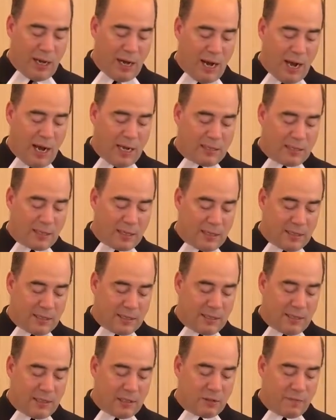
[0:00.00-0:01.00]
als
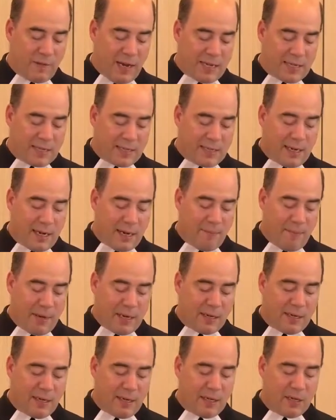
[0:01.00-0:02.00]
Christi Schwester
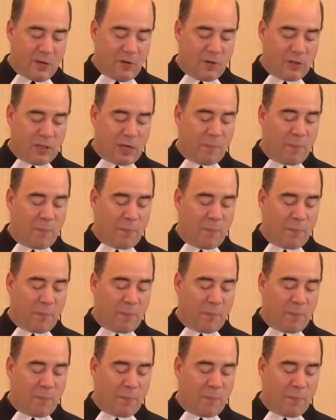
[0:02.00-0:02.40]
mitten unter